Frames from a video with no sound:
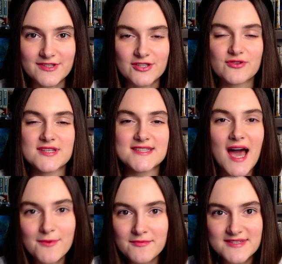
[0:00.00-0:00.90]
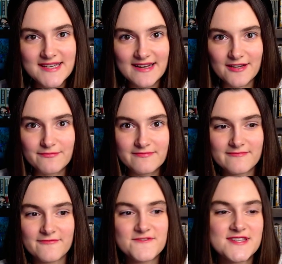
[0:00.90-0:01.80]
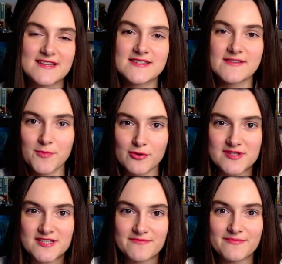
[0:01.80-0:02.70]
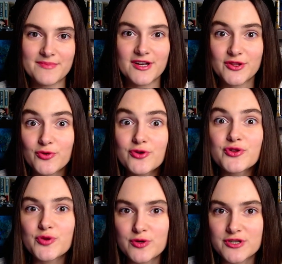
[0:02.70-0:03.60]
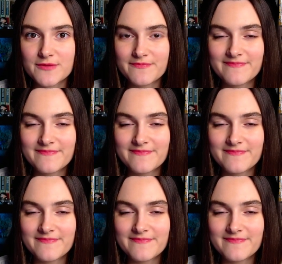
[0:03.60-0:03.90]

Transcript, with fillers: что на самом деле все эти вопросы про одно и то же.